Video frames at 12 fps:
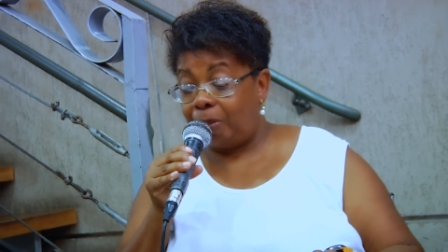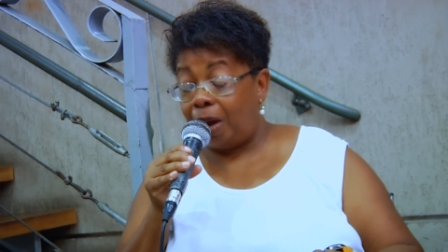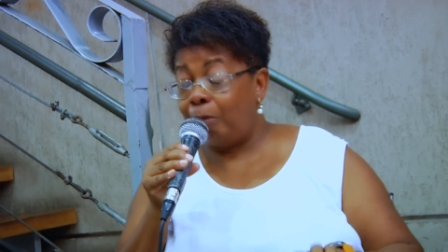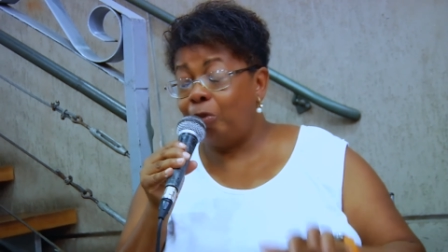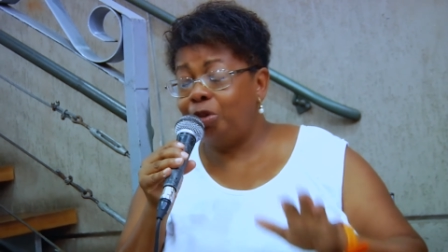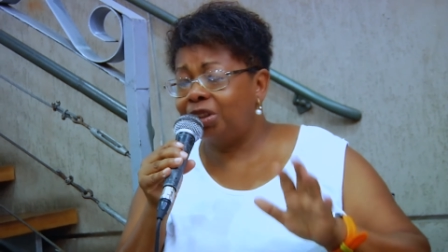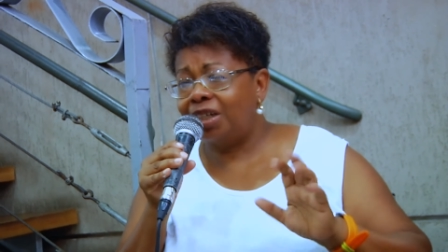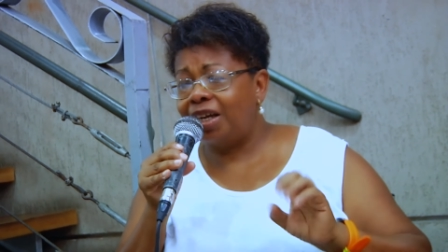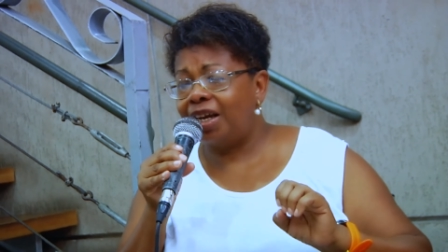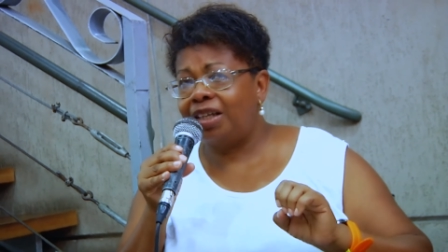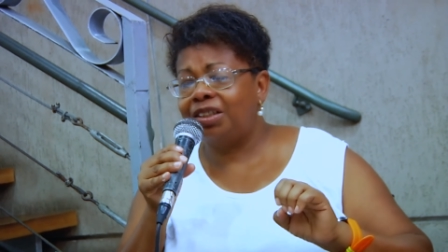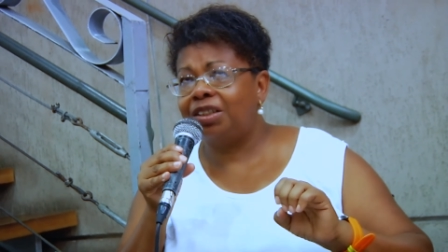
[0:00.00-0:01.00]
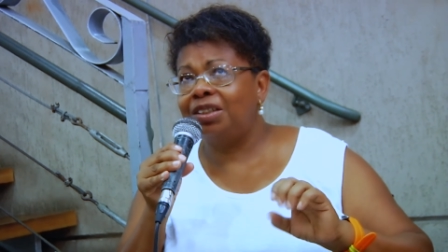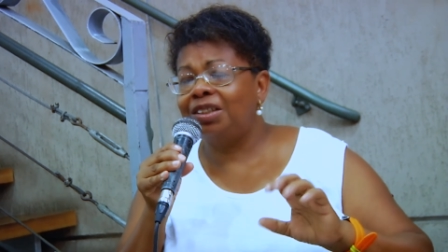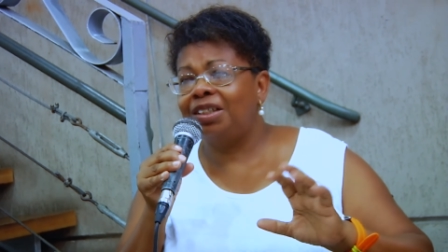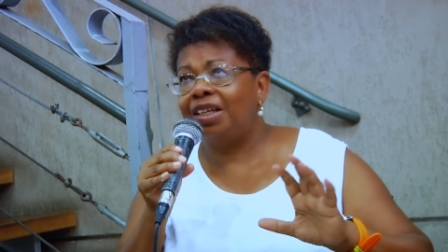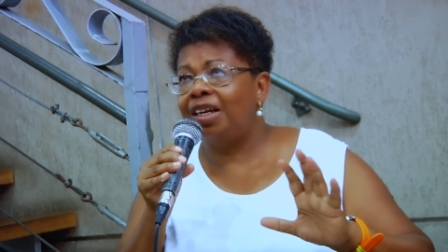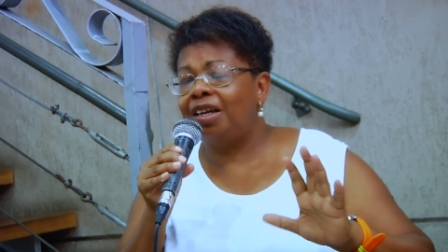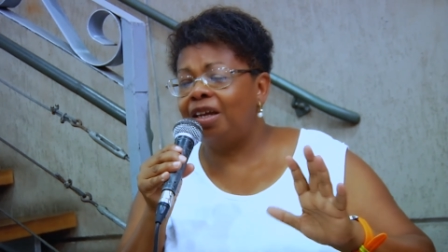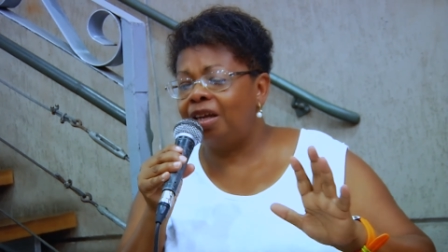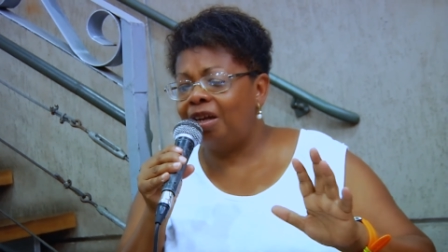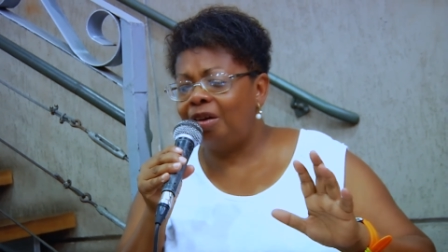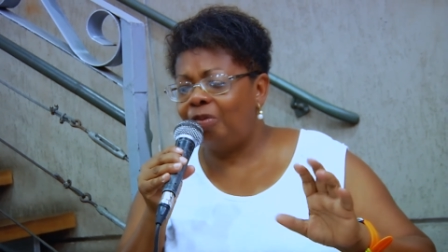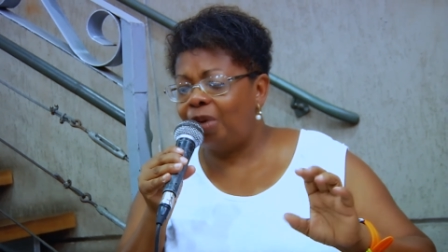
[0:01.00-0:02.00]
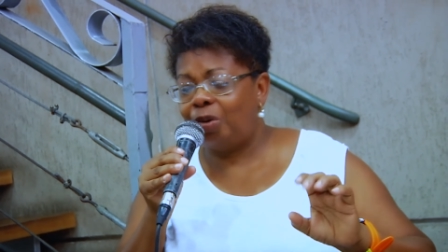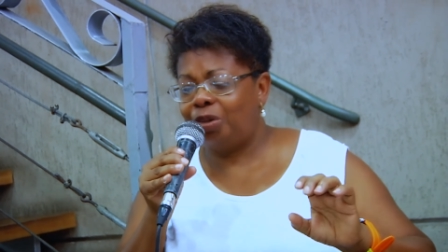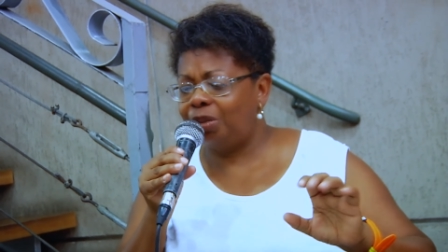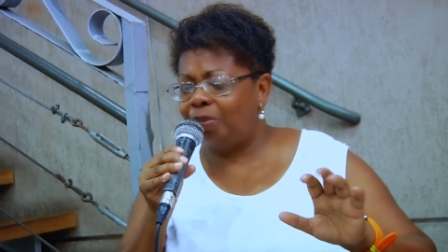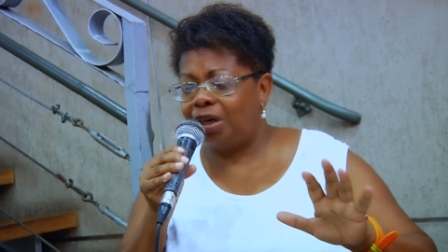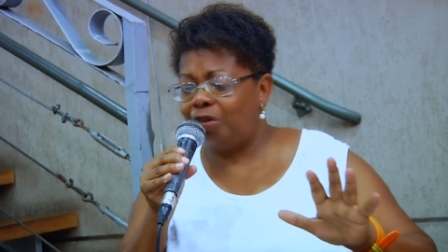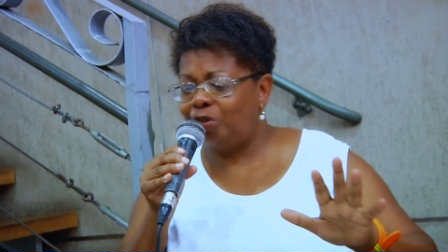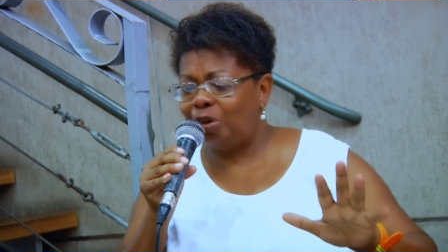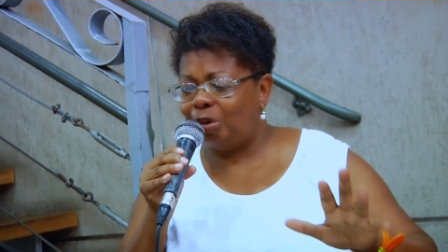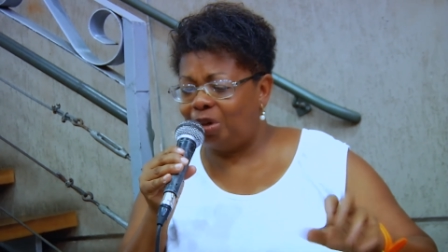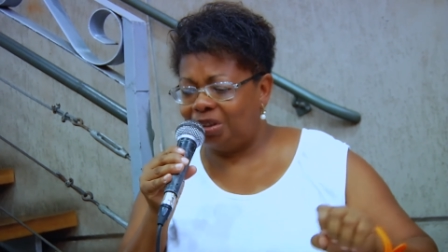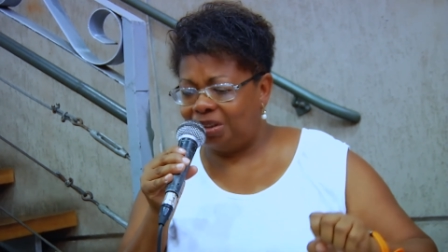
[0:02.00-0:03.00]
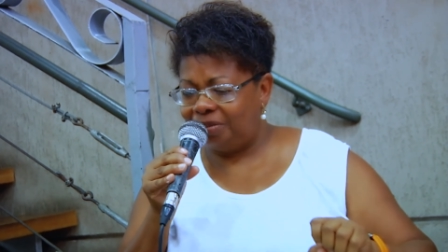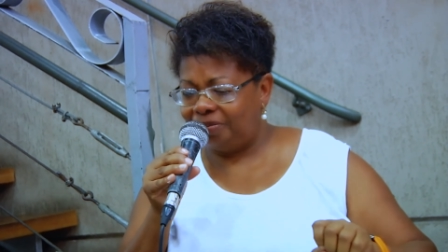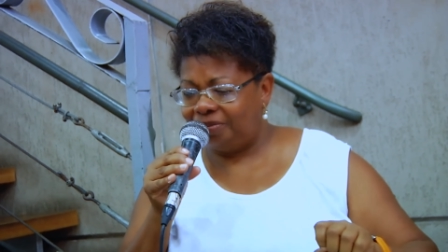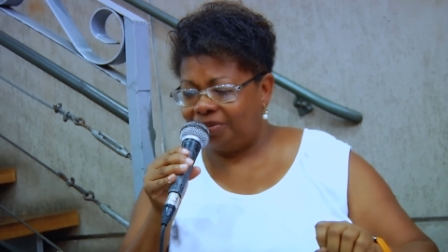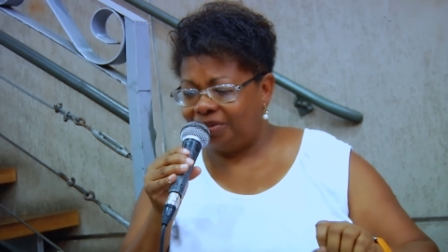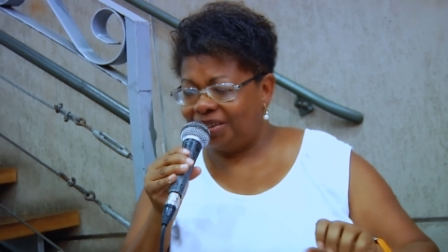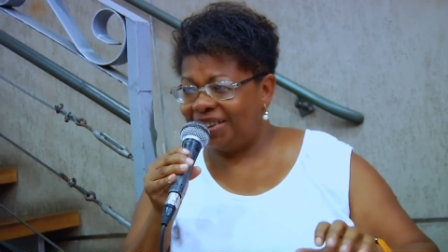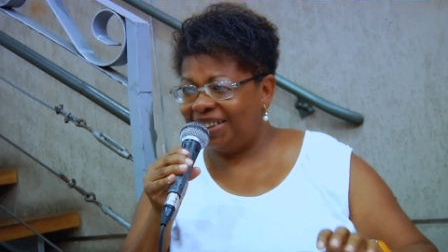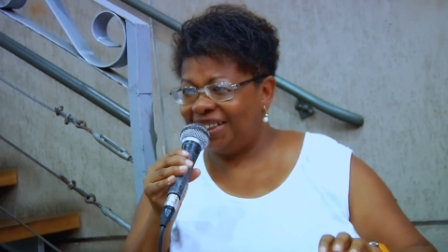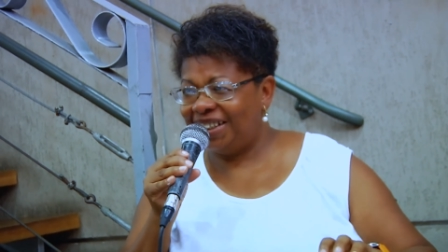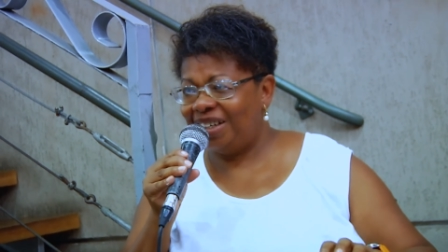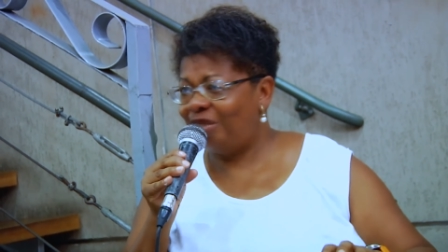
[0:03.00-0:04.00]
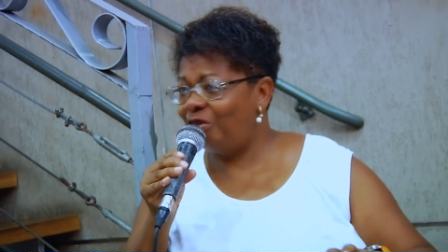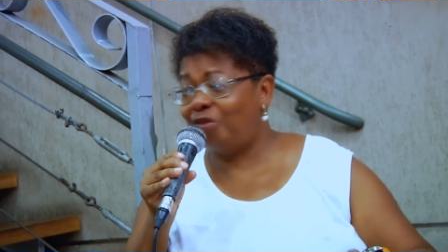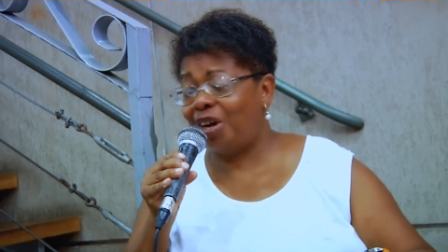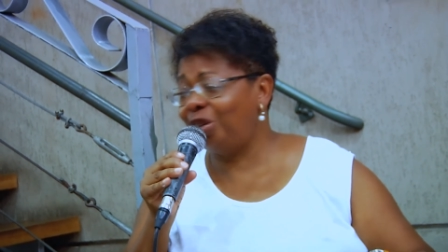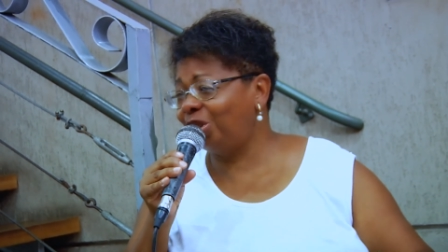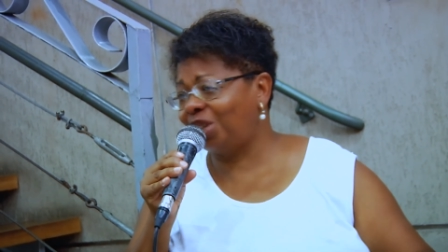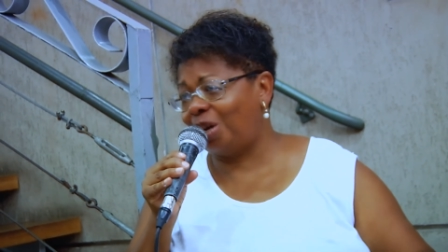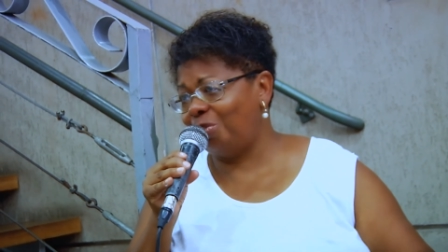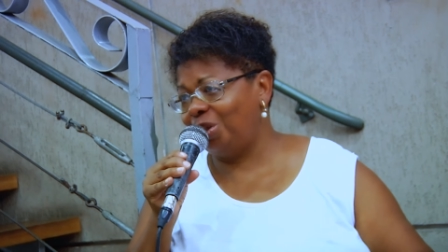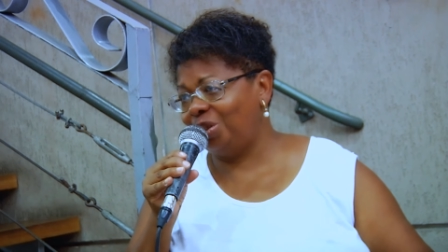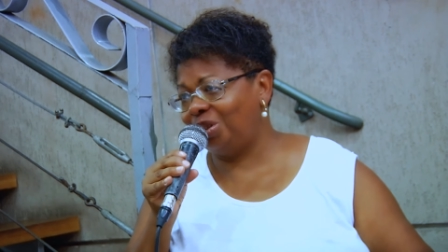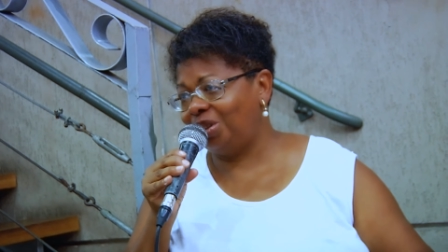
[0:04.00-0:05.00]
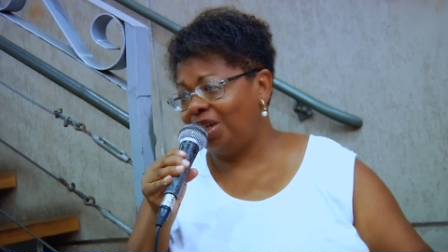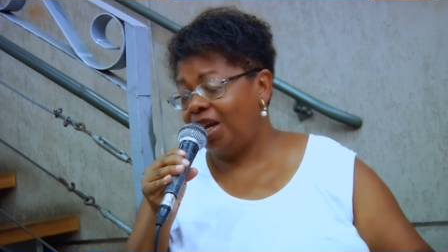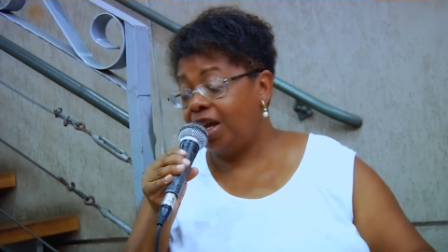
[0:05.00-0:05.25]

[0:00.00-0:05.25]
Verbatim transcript: a, música assim é uma coisa maravilhosa. Vai para vários caminhos. Né? Vários né? caminhos.